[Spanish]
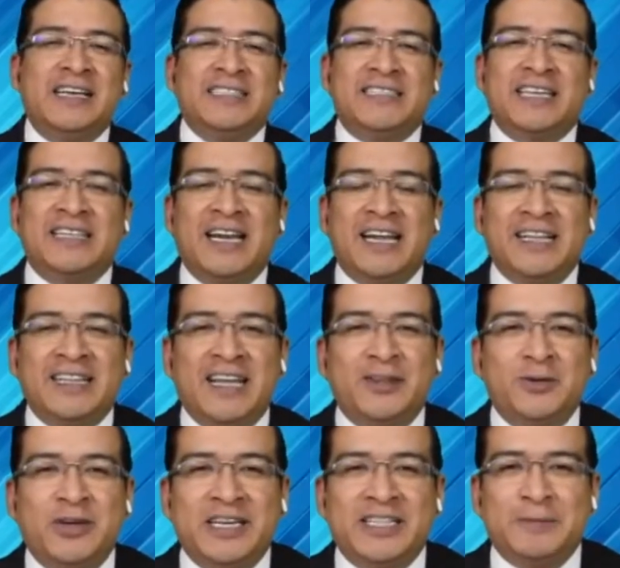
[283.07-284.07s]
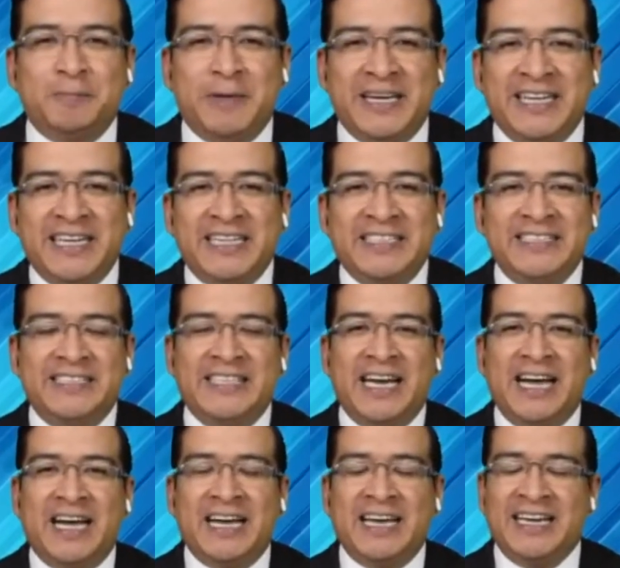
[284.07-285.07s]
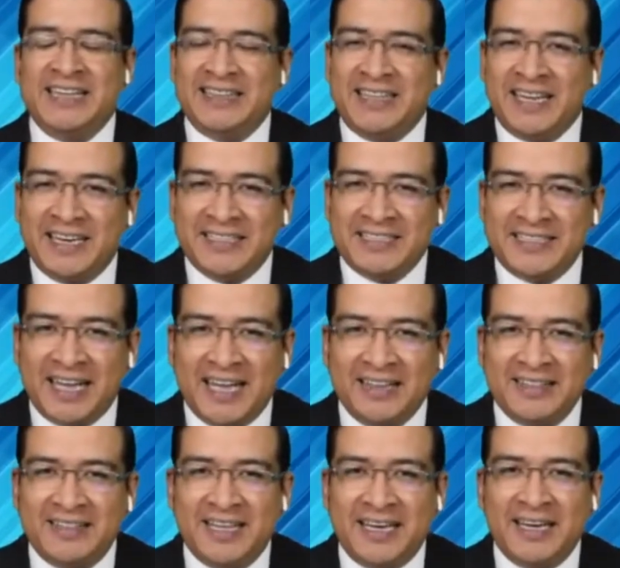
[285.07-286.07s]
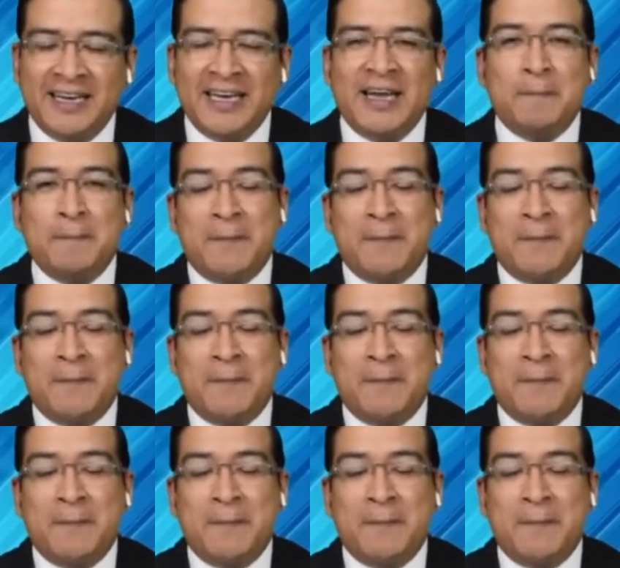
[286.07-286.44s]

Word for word: Se trata de una experiencia interesante.